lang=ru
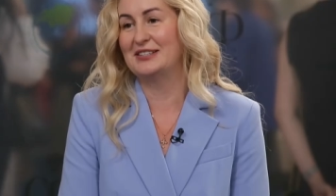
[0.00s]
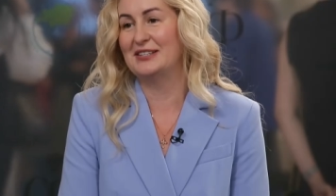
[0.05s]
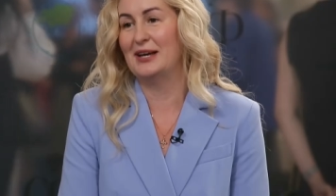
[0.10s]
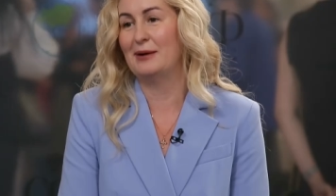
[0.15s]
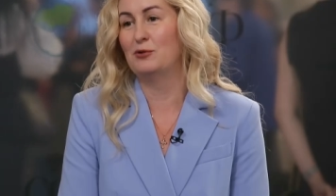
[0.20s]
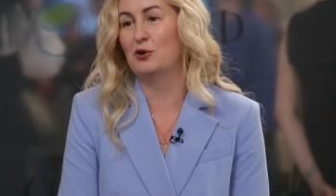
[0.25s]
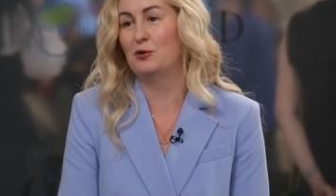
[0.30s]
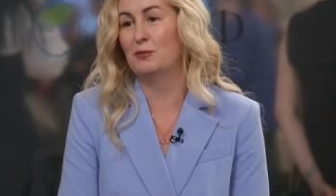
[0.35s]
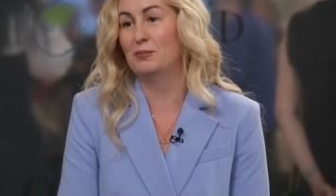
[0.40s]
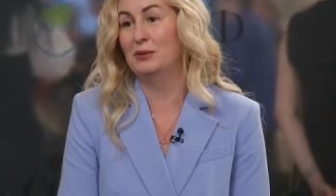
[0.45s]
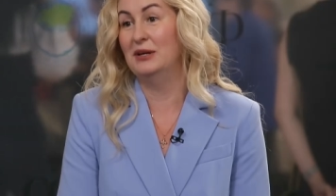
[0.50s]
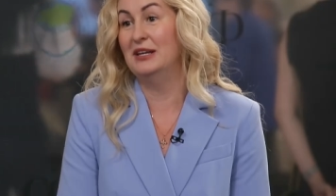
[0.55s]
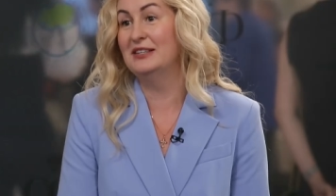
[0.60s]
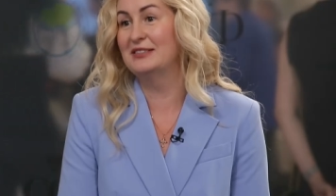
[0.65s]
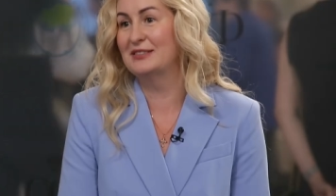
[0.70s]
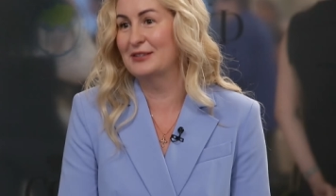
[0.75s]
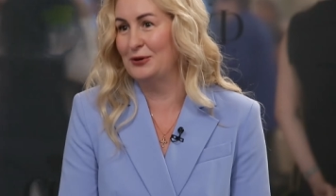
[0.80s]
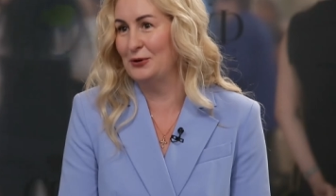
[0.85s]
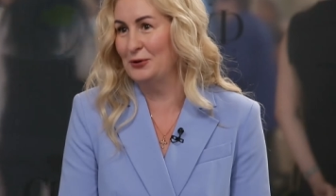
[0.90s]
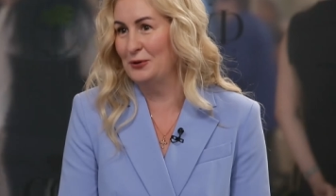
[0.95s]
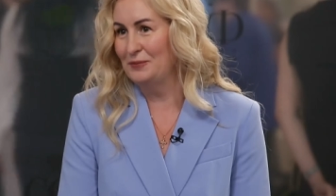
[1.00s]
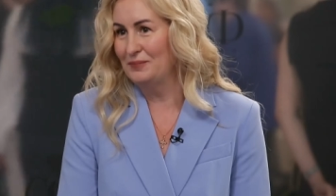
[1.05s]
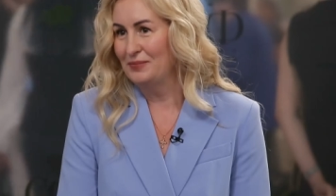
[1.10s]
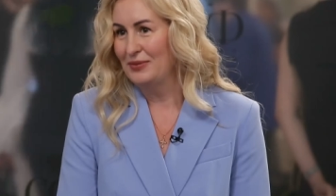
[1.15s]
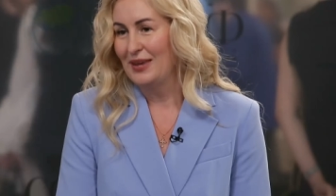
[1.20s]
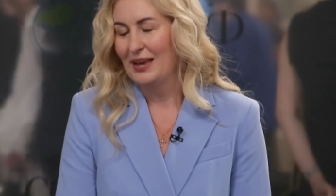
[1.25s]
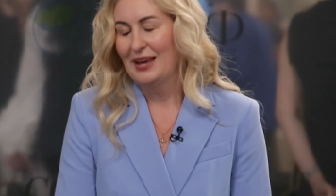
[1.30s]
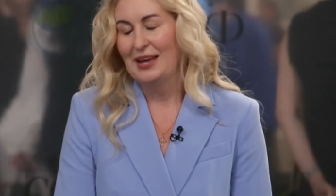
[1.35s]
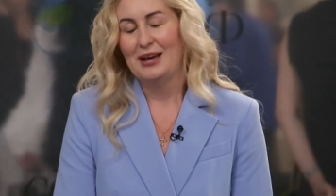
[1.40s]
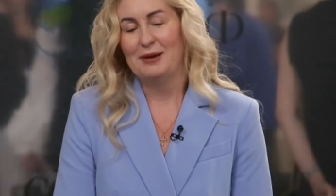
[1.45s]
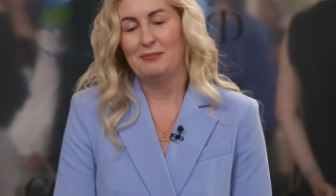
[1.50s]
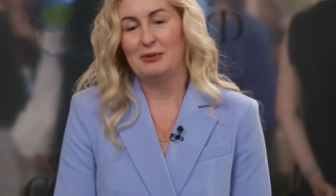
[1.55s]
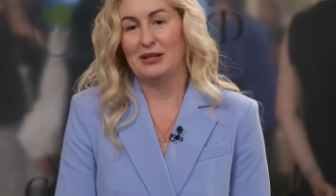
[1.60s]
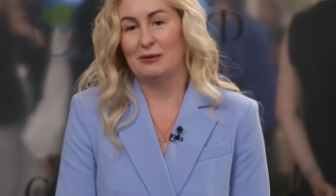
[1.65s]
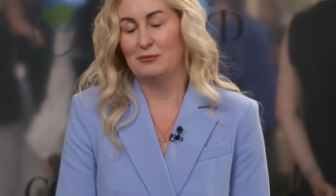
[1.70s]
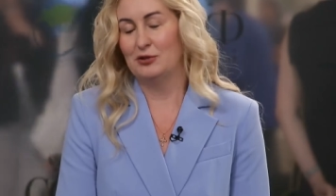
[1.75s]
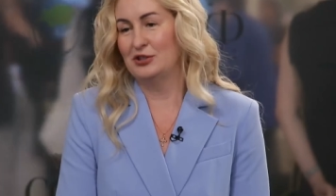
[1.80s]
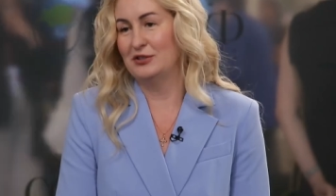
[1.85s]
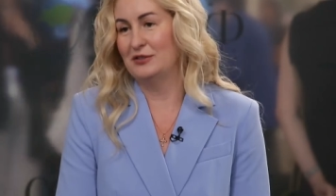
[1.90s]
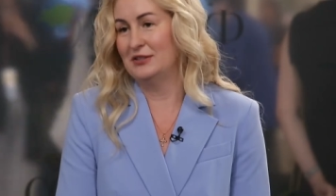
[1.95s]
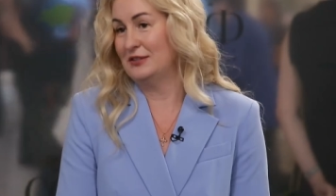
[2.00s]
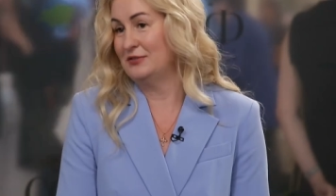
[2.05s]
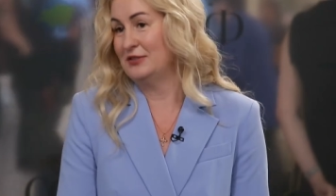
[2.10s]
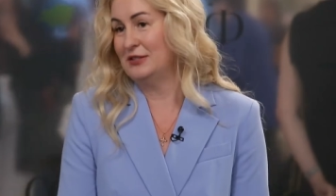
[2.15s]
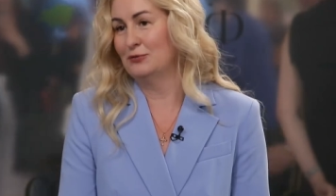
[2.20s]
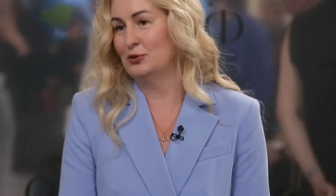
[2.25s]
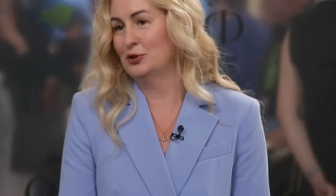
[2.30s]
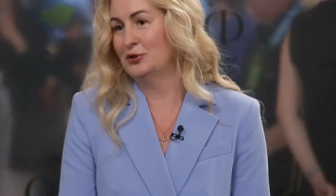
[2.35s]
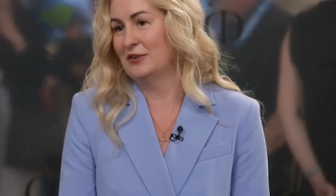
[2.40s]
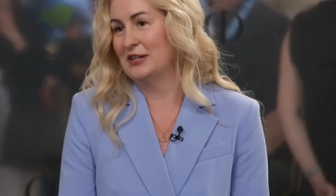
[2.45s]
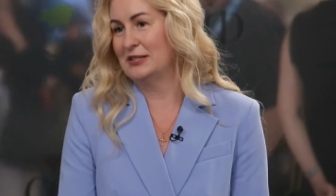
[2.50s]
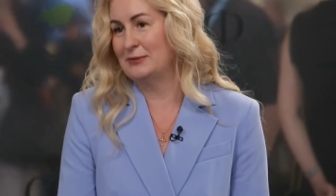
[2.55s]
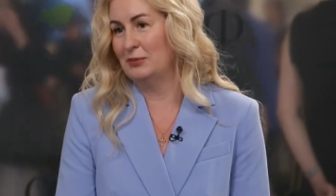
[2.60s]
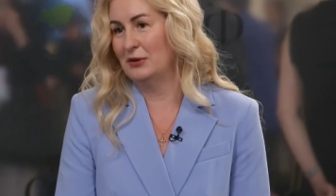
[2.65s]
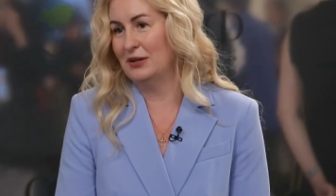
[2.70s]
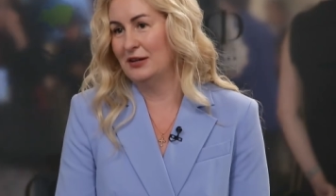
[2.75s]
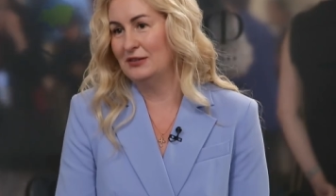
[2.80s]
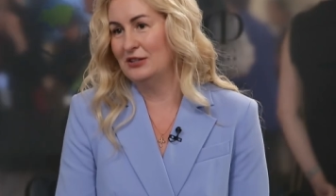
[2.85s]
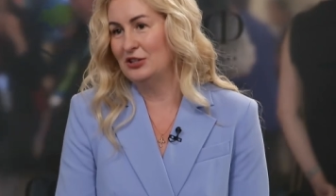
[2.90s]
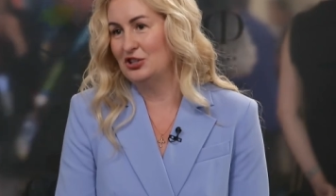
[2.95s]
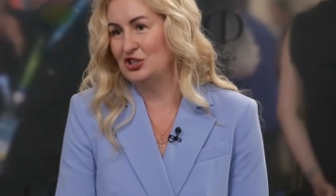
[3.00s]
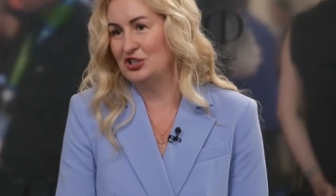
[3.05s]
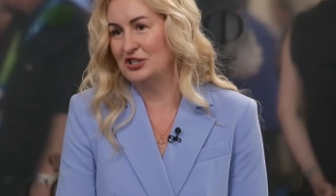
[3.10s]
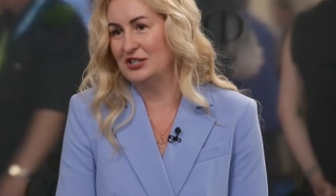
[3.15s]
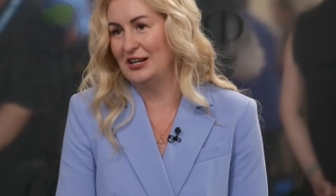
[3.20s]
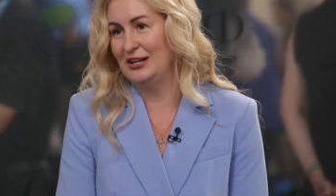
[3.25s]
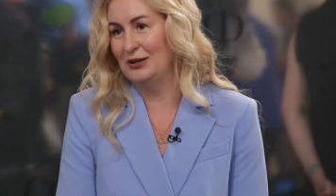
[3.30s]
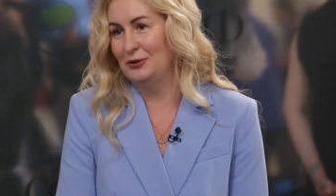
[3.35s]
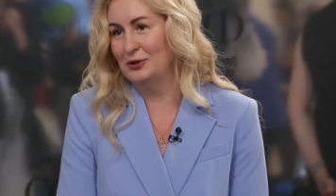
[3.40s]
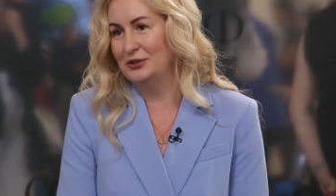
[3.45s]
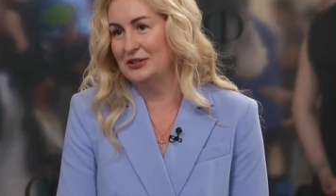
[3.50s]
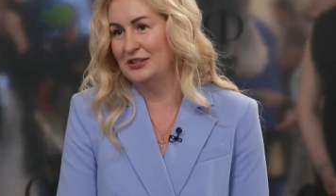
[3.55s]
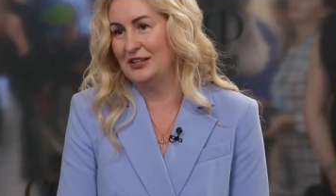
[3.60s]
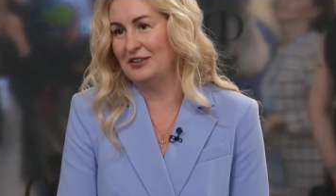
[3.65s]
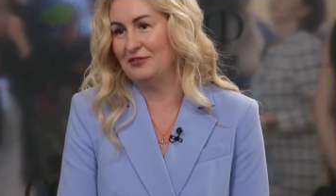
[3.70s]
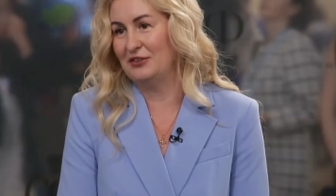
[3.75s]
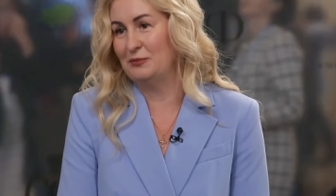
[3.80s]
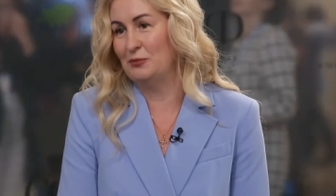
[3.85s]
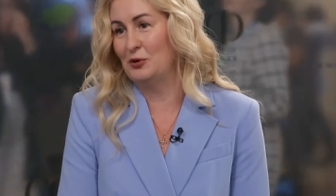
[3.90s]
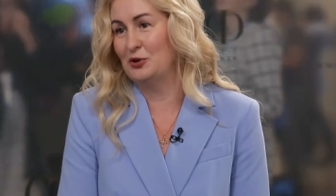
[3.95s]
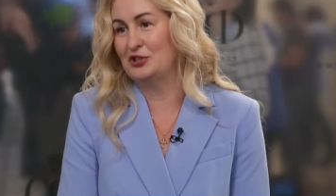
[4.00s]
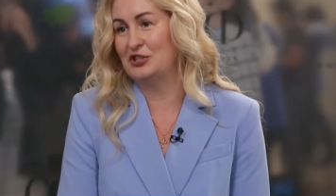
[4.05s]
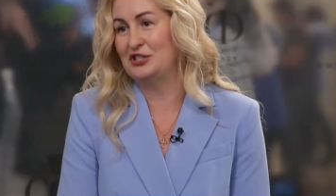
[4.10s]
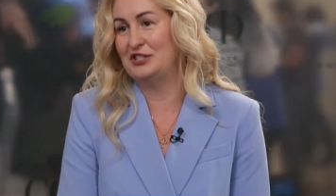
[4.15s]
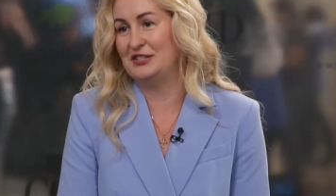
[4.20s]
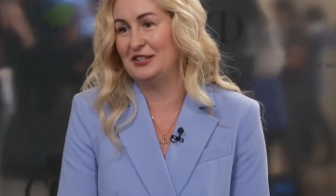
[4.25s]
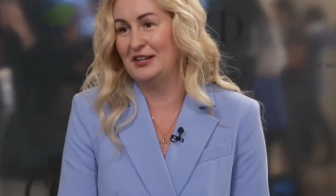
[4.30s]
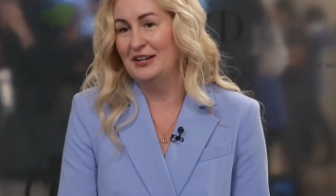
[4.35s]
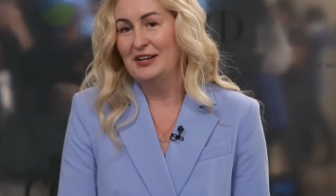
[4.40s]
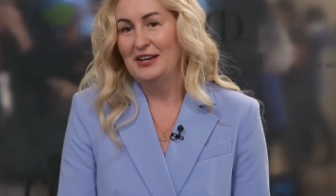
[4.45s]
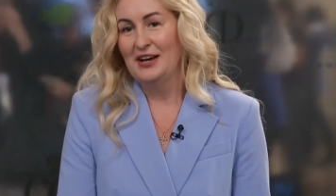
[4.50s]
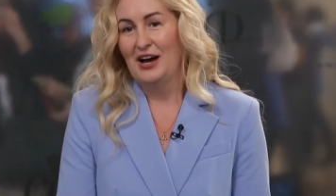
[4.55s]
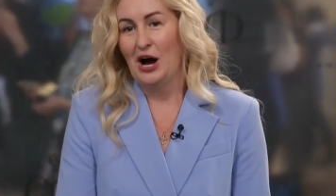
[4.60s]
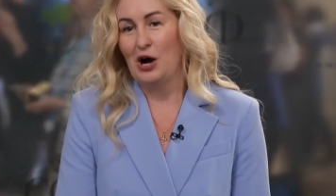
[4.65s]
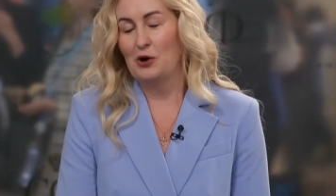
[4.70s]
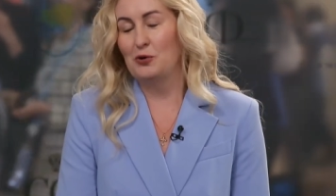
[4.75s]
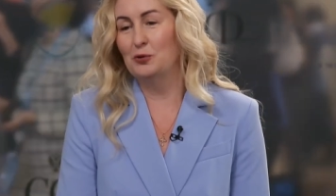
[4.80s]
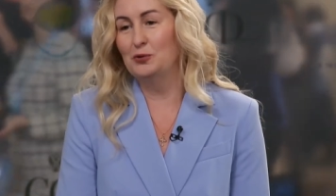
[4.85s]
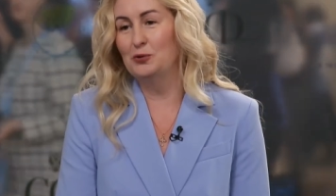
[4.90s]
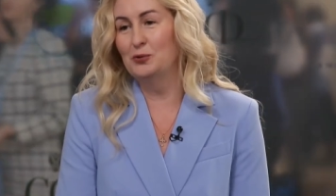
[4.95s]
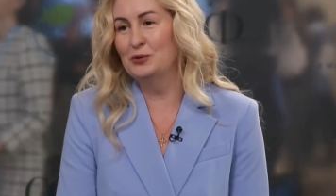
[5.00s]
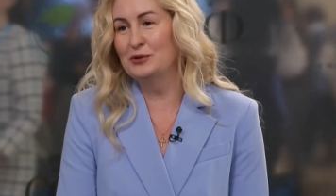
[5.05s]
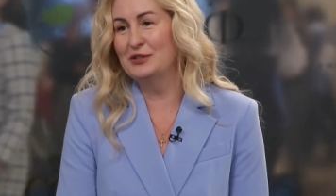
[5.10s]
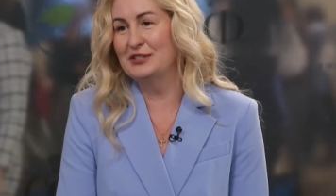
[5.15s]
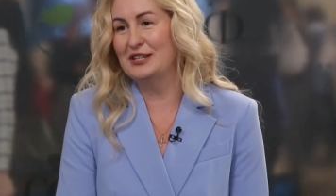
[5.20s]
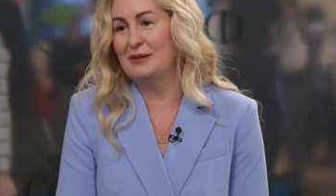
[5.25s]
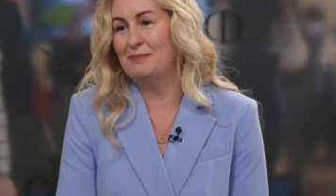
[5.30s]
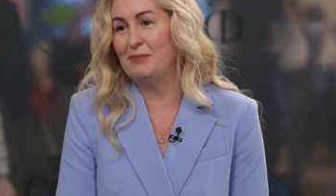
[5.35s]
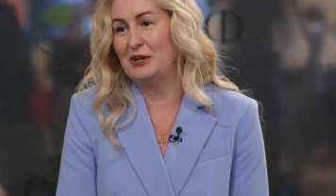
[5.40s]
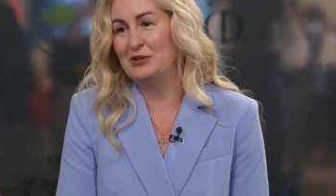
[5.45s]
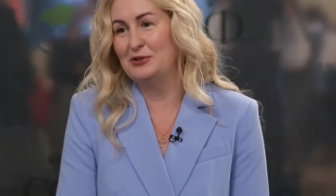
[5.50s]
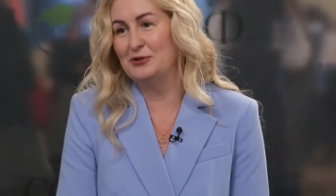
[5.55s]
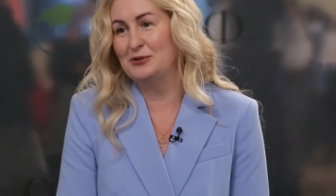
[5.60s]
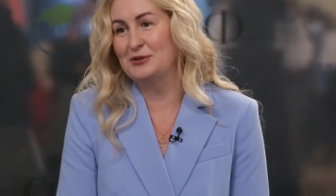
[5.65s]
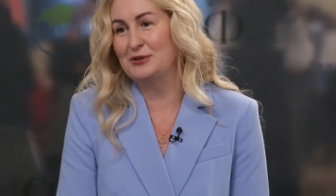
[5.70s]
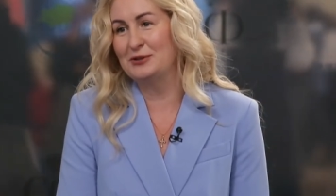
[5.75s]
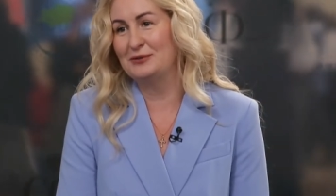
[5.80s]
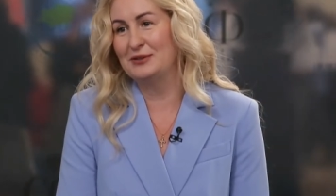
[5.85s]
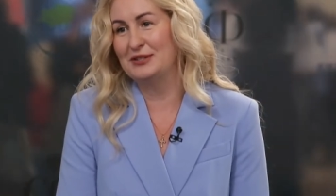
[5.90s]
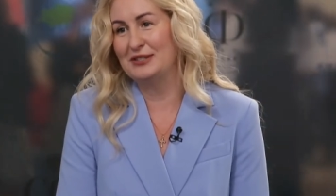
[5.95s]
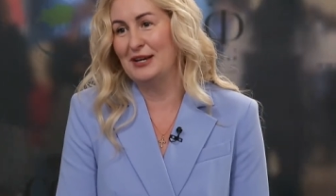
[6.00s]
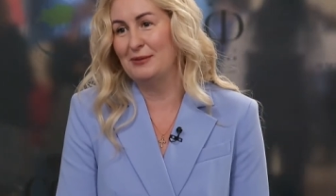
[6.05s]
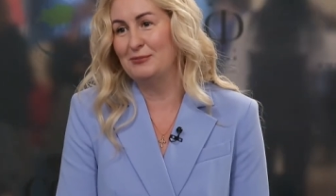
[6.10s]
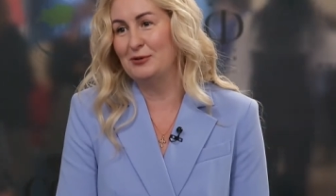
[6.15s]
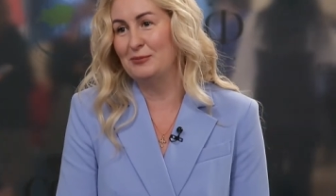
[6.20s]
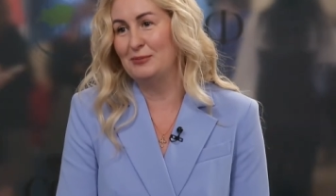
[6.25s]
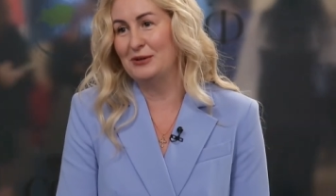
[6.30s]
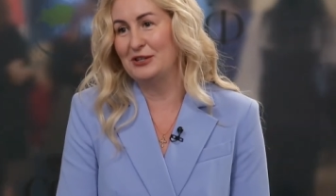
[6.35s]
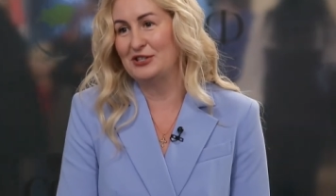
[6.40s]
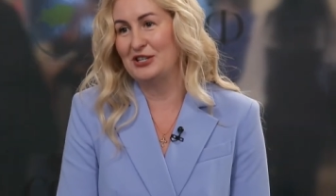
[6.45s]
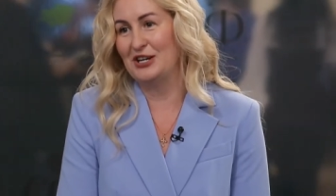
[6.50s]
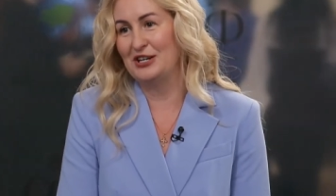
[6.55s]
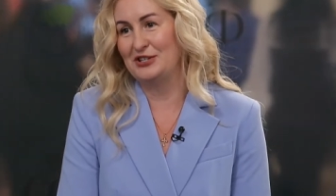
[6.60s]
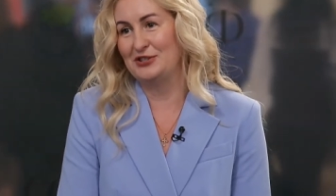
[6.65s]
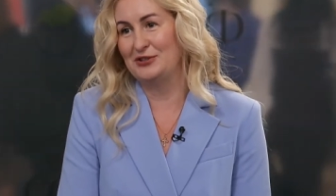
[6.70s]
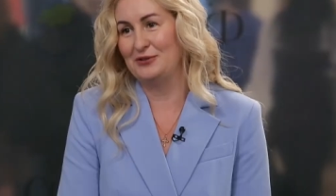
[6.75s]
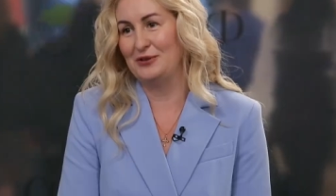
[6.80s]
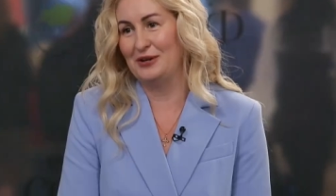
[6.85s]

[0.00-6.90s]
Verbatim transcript: самую близкую, потому что это всего два с половиной часа лета, и вы можете окунуться и почувствовать самую ближайшую